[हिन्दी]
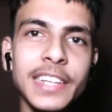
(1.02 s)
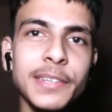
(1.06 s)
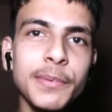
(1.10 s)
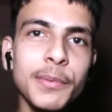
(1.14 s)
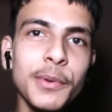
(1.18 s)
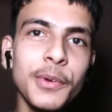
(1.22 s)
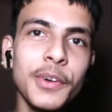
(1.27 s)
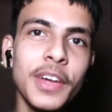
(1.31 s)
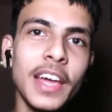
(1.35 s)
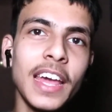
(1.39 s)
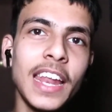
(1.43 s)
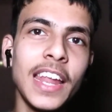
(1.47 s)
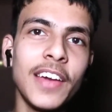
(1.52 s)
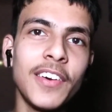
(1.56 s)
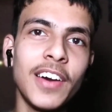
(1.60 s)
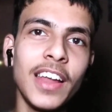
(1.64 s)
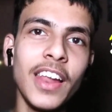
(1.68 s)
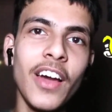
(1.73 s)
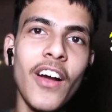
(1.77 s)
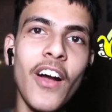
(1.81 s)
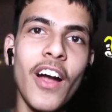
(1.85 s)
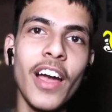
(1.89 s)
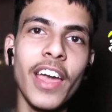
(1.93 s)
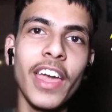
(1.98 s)
आज हम लोग खेलने
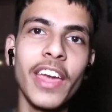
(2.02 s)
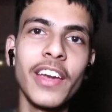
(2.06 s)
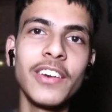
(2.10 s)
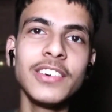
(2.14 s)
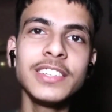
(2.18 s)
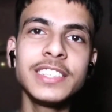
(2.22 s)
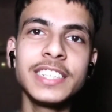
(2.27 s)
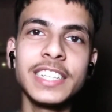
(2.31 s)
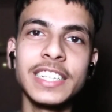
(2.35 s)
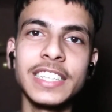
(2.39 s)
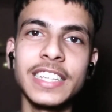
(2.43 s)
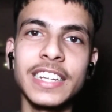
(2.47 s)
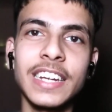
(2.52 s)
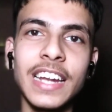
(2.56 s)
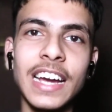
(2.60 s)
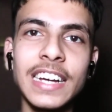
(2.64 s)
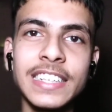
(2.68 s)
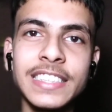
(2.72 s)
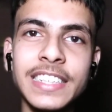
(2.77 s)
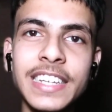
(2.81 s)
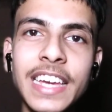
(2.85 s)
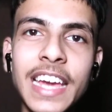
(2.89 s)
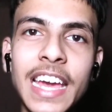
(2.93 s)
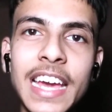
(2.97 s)
वाले और कुछ
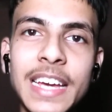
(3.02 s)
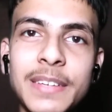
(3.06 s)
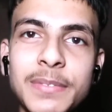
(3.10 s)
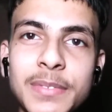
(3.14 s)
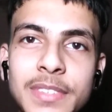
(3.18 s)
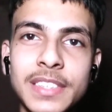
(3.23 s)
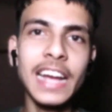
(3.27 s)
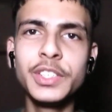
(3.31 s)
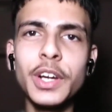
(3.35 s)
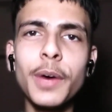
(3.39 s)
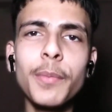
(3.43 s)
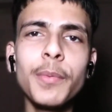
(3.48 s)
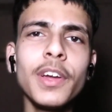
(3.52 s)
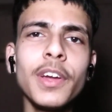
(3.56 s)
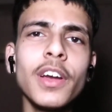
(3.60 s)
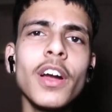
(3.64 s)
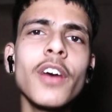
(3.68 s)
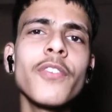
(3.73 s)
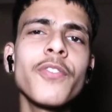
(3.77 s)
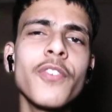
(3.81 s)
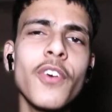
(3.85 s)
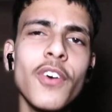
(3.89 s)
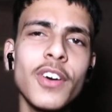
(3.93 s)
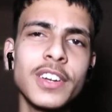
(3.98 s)
खतरनाक से गेम जो अपने
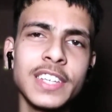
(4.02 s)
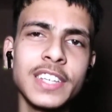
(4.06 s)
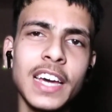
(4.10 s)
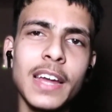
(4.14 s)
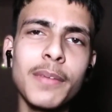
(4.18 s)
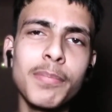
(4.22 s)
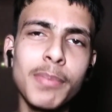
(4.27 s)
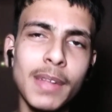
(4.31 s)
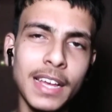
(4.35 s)
को फोर यार